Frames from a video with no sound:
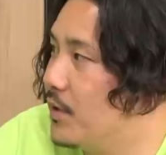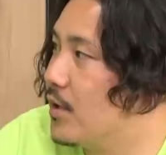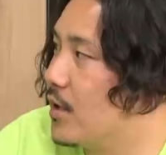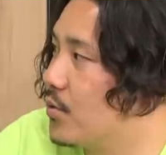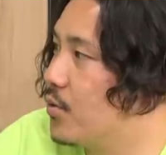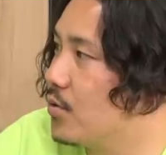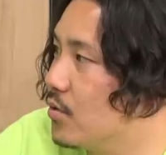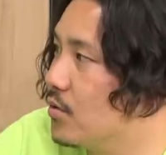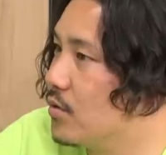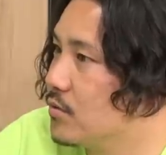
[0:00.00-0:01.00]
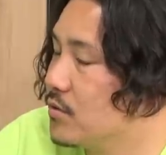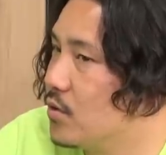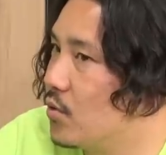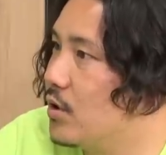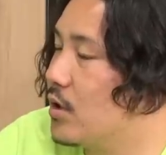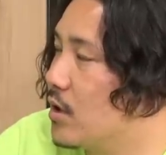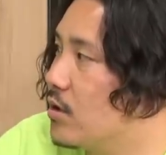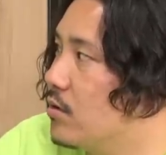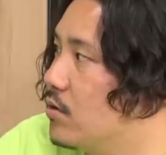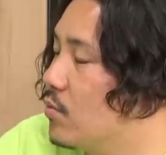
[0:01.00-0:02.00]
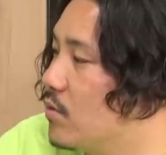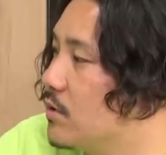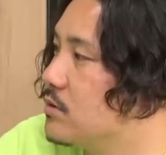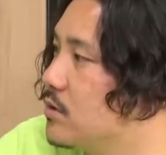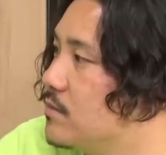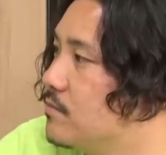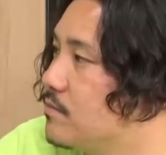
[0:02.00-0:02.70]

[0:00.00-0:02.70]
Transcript: みんな納得の4人やなというふうに思いますね